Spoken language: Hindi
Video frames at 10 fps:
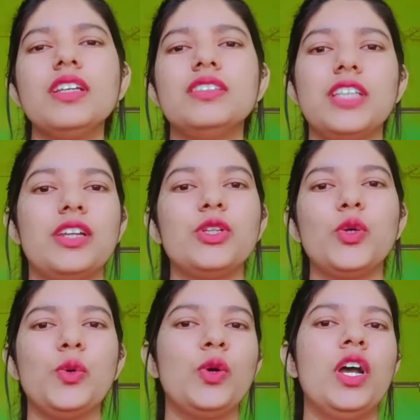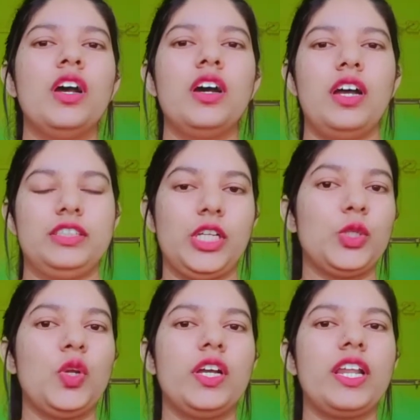जाने दो अच्छा
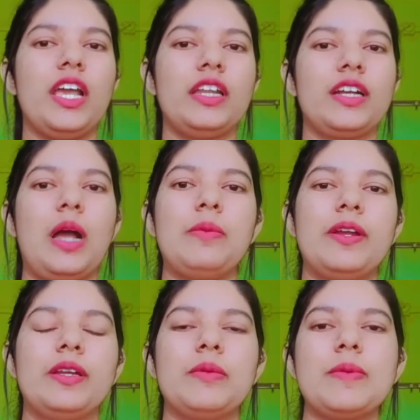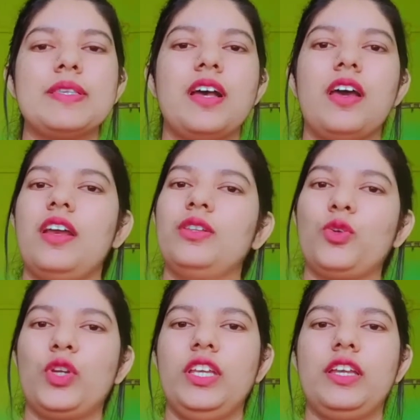तो लग रहा है ना काम करने में मज़ा आ रहा है
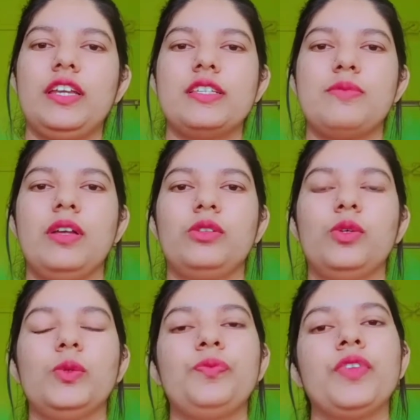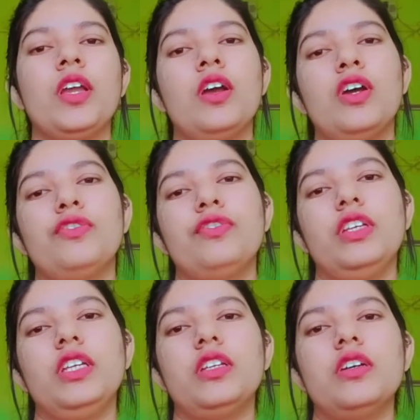तो ठीक है इस बात को
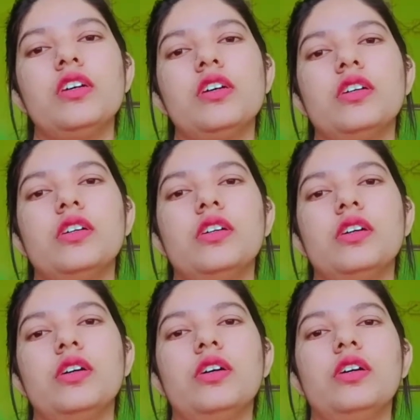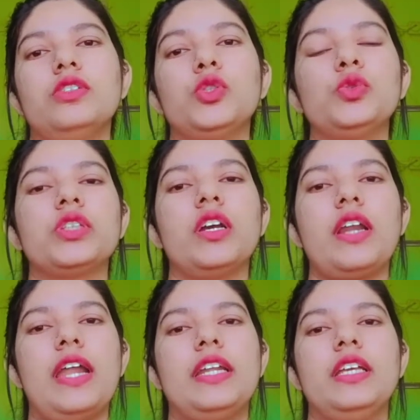फिर जो उसका
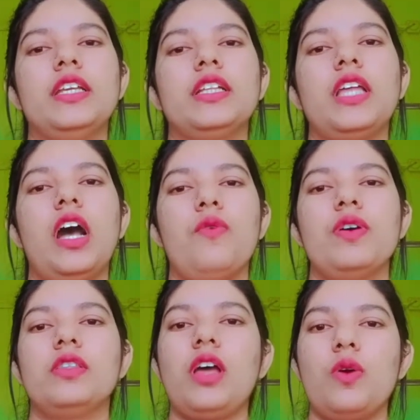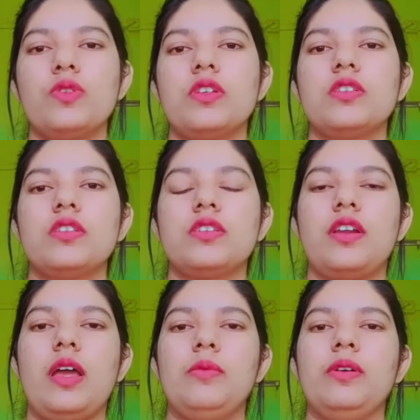क्राइटेरिया था वन थाउजेंड
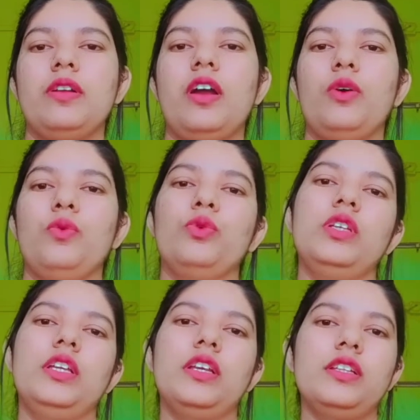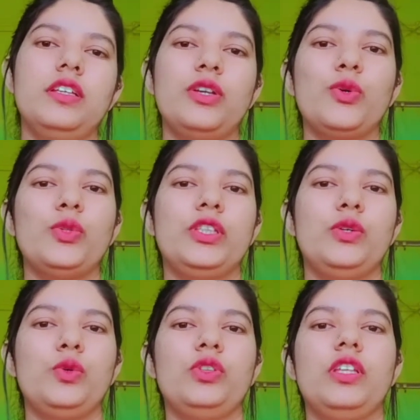सब्सक्राइबर का वो धीरे धीरे होते
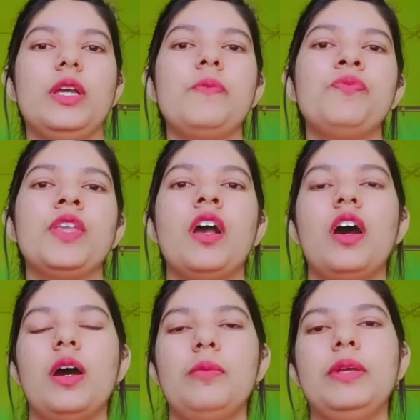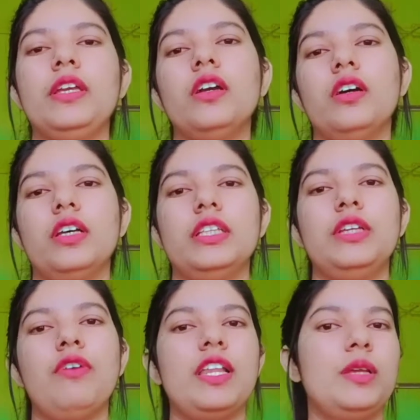होते अभी
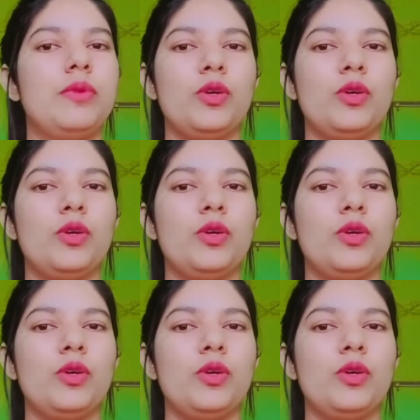दिवाली में